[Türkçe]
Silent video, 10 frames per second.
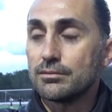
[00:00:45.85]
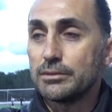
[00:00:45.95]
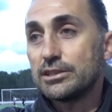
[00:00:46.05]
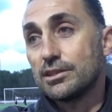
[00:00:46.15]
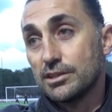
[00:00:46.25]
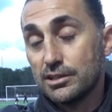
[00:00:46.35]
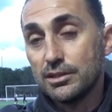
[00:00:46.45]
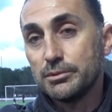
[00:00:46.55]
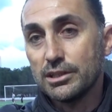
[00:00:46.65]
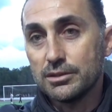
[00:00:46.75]
Beşiktaş
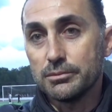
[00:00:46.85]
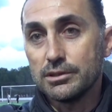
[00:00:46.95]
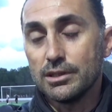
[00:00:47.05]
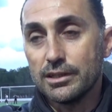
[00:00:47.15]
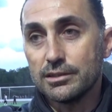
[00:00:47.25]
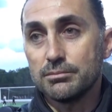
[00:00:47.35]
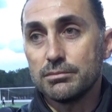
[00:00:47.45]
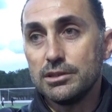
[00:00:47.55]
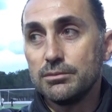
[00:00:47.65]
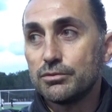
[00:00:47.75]
Akademi takımını aradım.
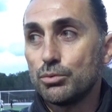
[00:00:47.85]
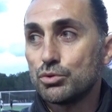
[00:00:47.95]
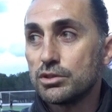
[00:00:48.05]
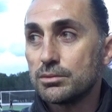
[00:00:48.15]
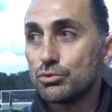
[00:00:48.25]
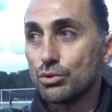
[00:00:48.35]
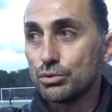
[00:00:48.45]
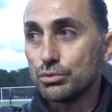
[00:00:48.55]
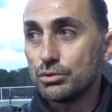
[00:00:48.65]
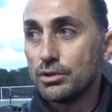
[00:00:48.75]
İyi futbolcularımız
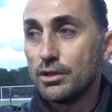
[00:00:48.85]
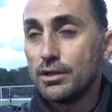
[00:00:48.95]
olduğunu,